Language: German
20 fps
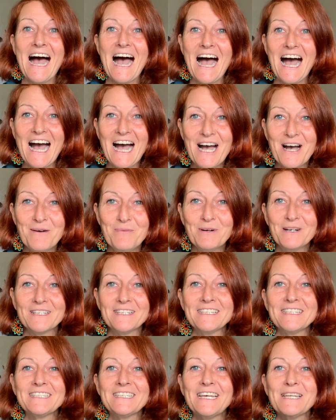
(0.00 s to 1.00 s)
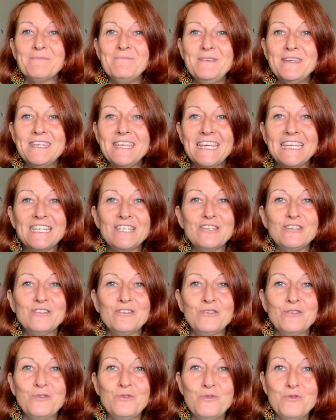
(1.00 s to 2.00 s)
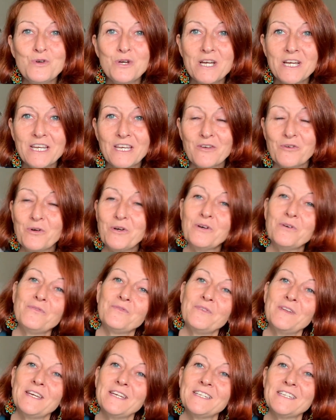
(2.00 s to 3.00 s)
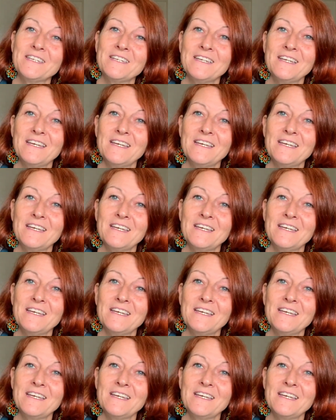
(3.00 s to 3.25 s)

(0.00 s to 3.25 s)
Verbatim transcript: Aber das hat mir eine Tür geöffnet.